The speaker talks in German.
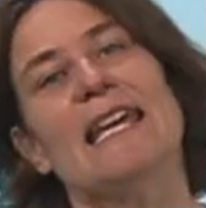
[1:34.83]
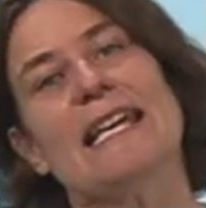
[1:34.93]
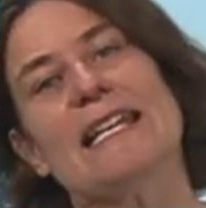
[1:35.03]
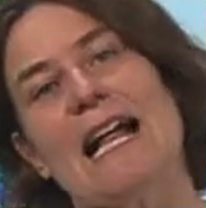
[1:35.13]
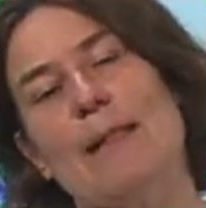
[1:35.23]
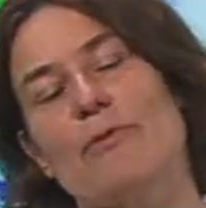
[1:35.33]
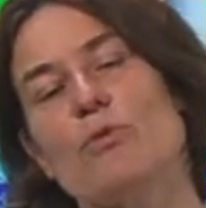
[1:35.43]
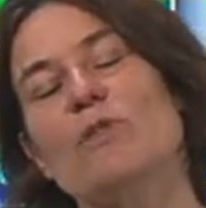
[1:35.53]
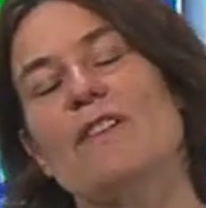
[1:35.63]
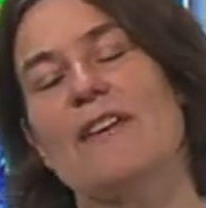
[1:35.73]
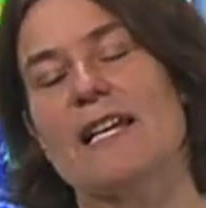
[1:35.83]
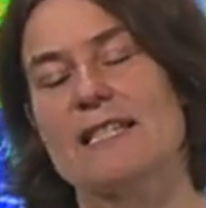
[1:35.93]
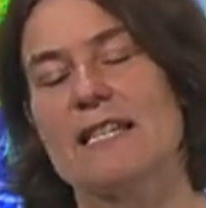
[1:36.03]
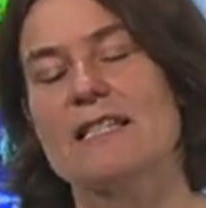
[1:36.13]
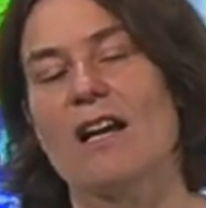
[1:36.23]
Innerhalb von ungefähr
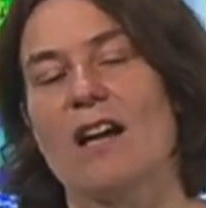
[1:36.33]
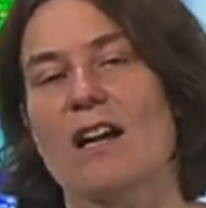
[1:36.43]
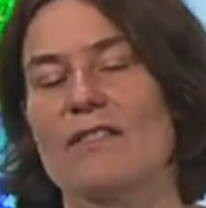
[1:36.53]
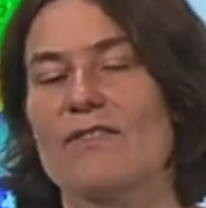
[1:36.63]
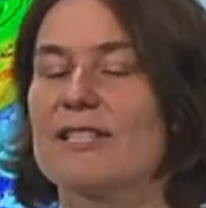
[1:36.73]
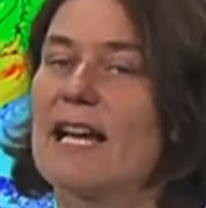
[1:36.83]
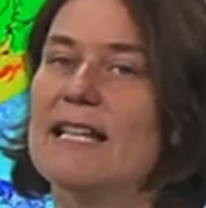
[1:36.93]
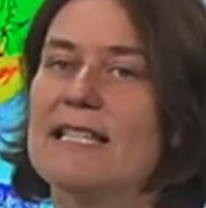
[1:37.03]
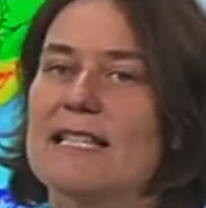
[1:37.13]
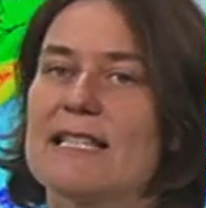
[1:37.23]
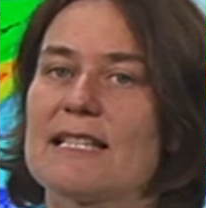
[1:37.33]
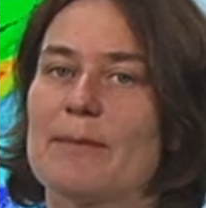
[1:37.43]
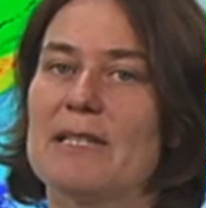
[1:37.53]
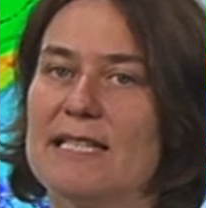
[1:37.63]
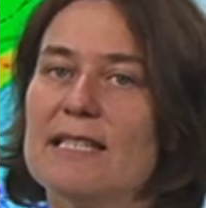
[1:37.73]
zehn Tagen verteilt sich das
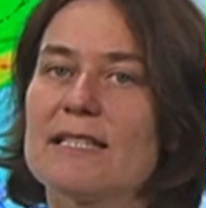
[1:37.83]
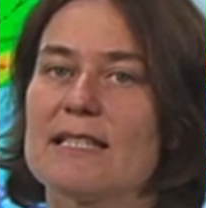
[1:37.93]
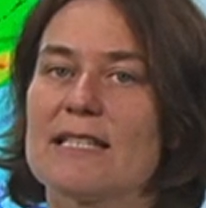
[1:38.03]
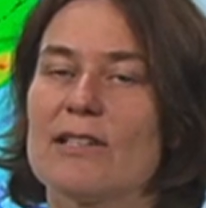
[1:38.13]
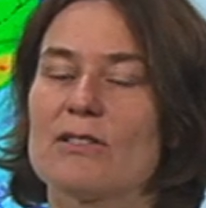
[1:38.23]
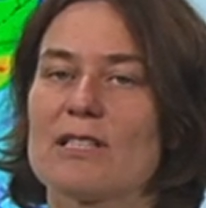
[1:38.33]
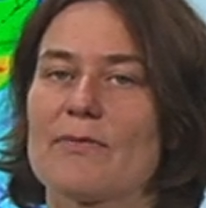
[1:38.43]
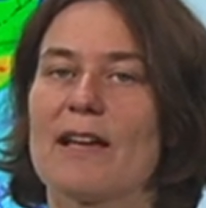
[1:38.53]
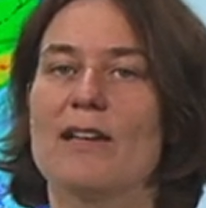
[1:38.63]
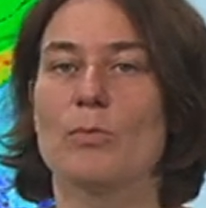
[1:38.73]
emittierte CO2